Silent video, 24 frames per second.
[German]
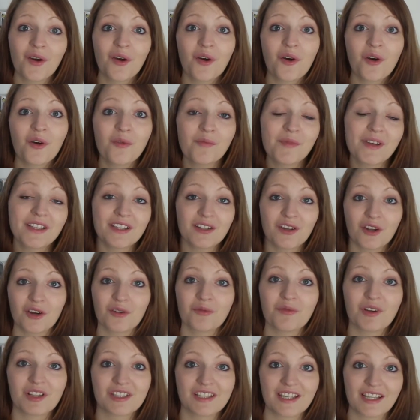um mit dem
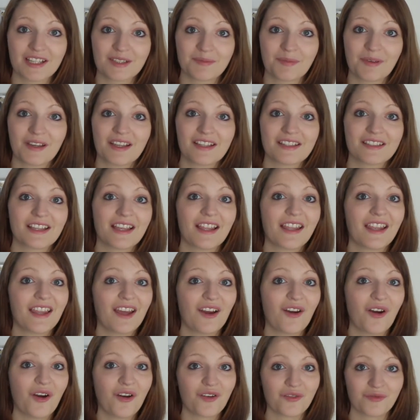Hogwarts Express
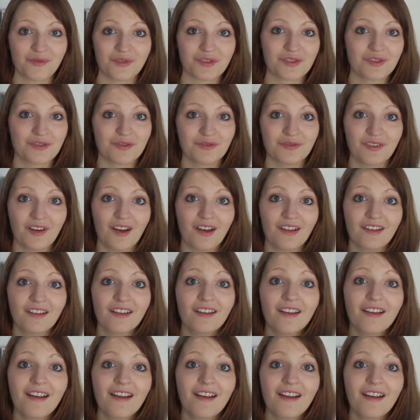nach Hogwarts zu fahren.